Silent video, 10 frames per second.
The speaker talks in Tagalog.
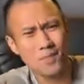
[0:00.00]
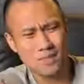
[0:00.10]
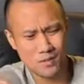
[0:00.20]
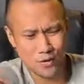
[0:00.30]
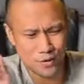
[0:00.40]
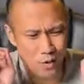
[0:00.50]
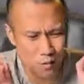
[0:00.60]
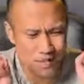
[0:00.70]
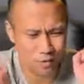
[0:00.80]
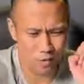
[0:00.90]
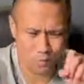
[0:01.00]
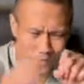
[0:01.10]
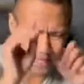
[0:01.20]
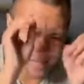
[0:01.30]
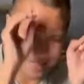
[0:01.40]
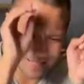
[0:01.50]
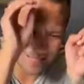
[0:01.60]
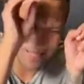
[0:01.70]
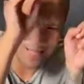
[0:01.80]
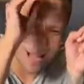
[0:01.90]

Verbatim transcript: mas gusto niya Windows, binilhan natin siya ng